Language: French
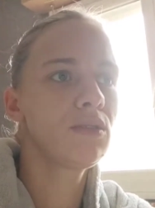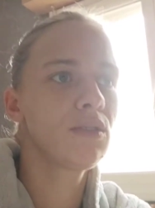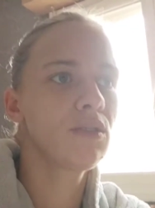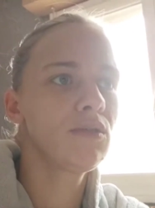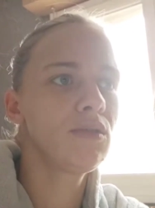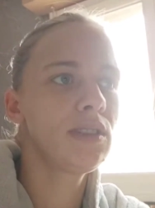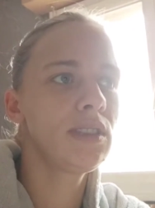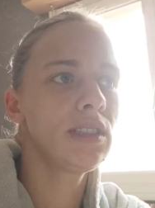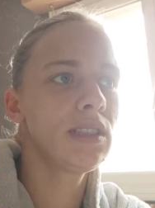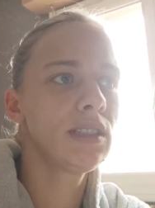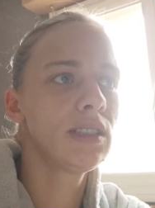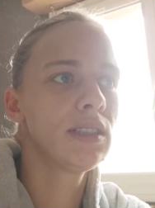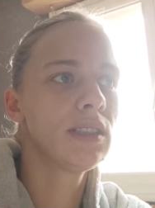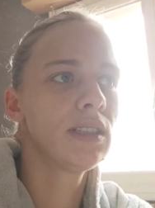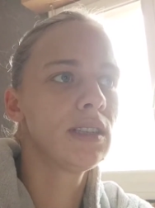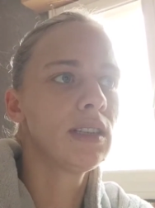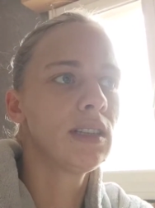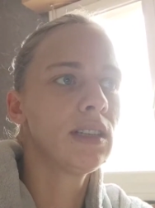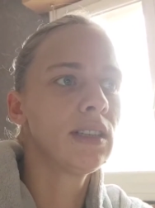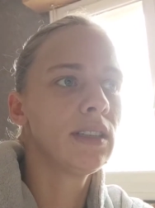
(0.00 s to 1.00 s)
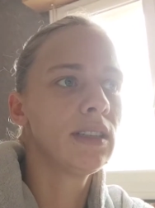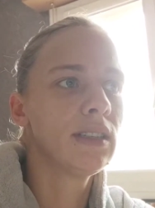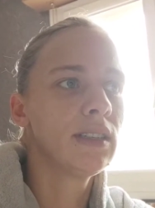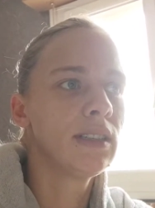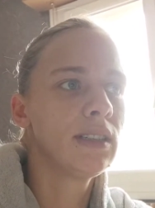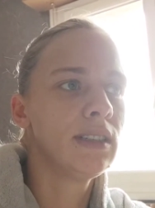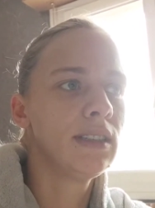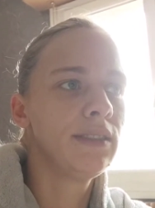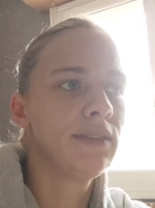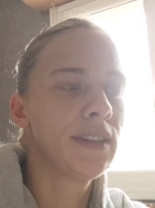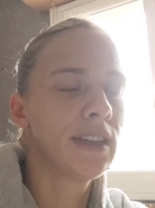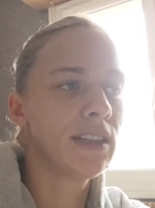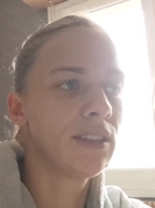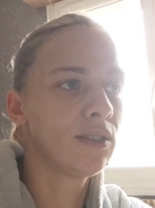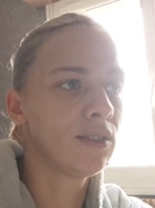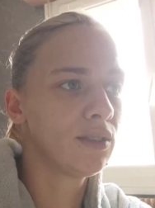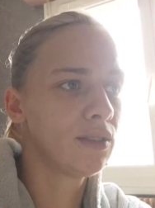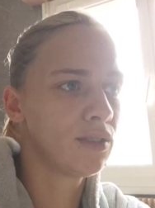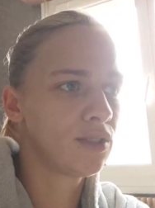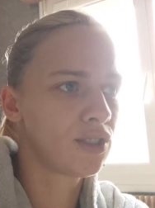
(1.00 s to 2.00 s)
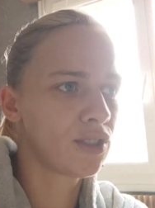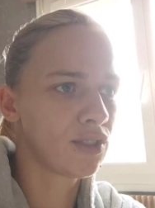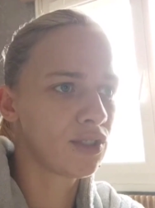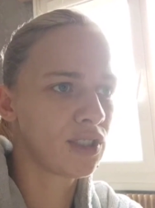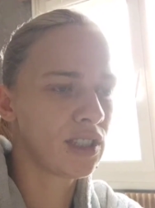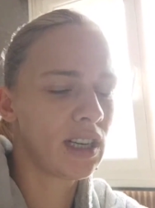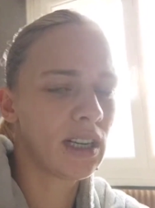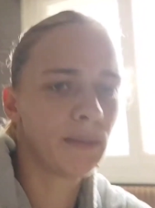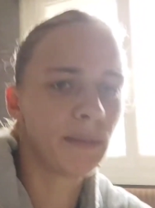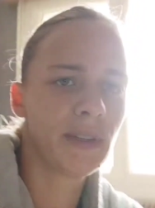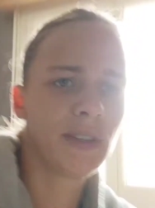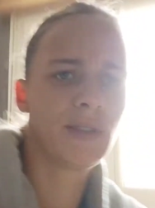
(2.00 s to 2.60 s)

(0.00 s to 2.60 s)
aujourd'hui. Ils viennent euh, changer la